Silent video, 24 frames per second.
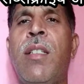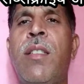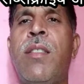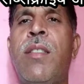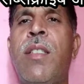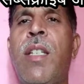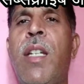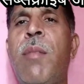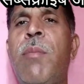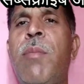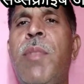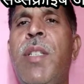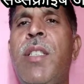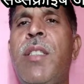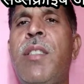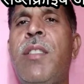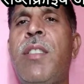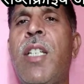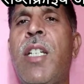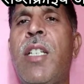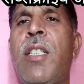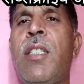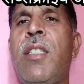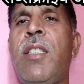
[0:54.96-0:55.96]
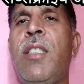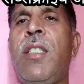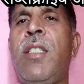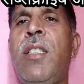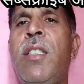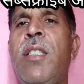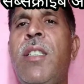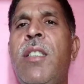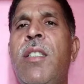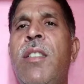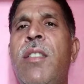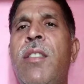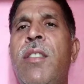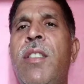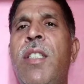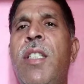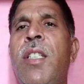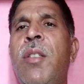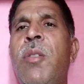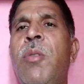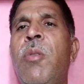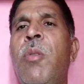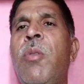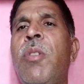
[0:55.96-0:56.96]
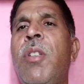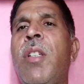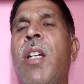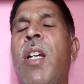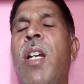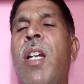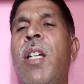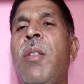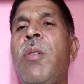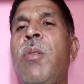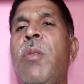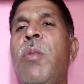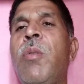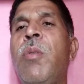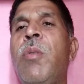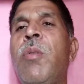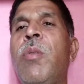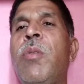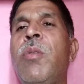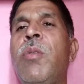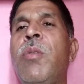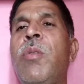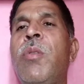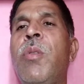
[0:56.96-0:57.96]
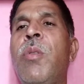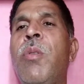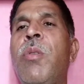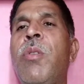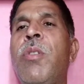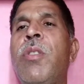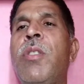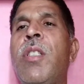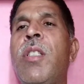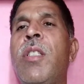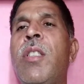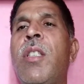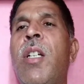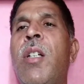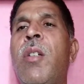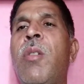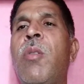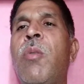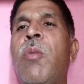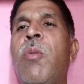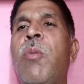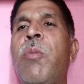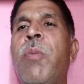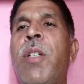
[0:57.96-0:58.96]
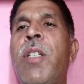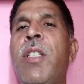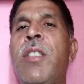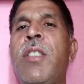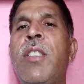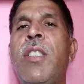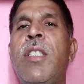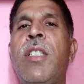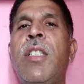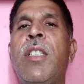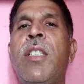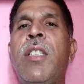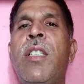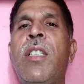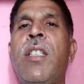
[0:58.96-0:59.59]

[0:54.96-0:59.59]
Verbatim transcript: सामी छाती जे कोई आयो जोर जताणो पड़सी